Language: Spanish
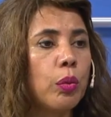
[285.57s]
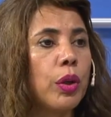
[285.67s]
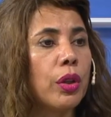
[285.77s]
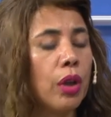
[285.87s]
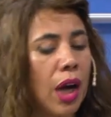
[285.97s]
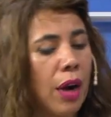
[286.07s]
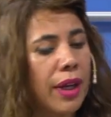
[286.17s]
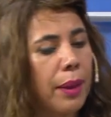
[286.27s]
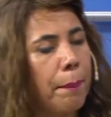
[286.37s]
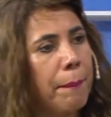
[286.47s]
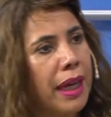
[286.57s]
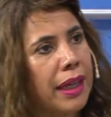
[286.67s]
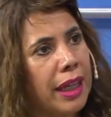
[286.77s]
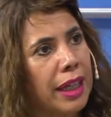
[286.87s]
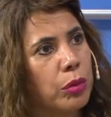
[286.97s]
bueno, ahora
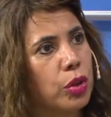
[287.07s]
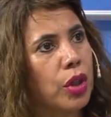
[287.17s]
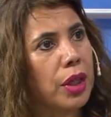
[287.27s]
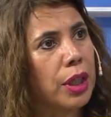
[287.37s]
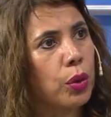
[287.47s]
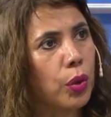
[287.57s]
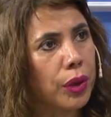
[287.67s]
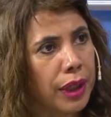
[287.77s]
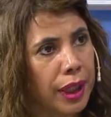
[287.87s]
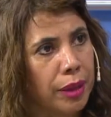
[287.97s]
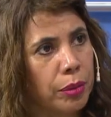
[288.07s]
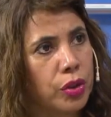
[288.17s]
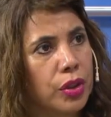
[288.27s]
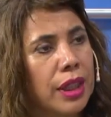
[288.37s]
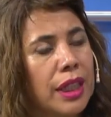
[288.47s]
bajáramos,
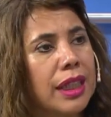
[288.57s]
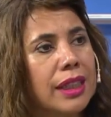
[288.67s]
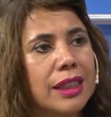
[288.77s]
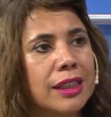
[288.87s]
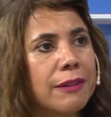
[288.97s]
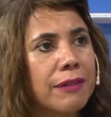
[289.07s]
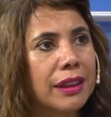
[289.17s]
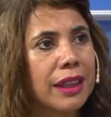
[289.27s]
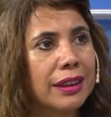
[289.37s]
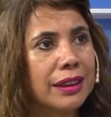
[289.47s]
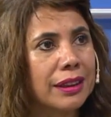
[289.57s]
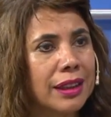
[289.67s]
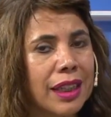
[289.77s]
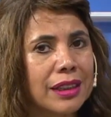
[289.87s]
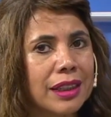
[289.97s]
redujéramos esa cifra tan
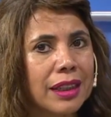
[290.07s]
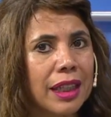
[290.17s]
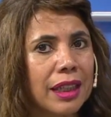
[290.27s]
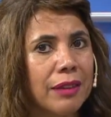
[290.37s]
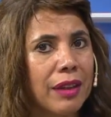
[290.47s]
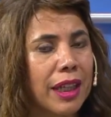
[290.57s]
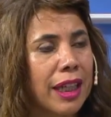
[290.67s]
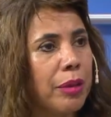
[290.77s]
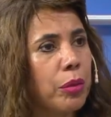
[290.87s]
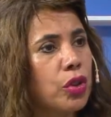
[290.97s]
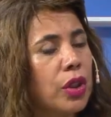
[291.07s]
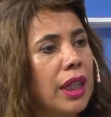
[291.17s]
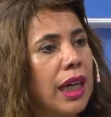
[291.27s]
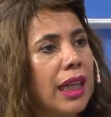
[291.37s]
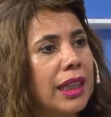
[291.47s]
drástica y bajáramos
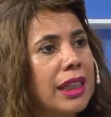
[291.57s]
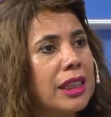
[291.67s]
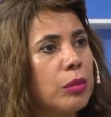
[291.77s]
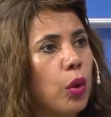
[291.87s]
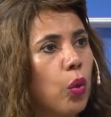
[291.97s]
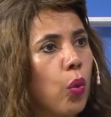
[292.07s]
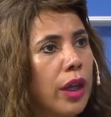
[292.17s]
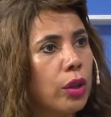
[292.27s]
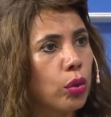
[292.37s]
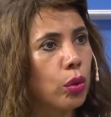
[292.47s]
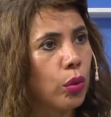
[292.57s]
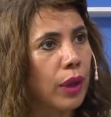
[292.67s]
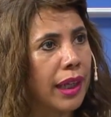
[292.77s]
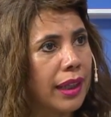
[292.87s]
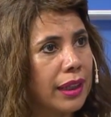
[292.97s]
al décimo cuarto
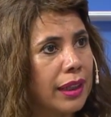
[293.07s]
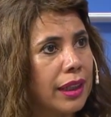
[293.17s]
lugar.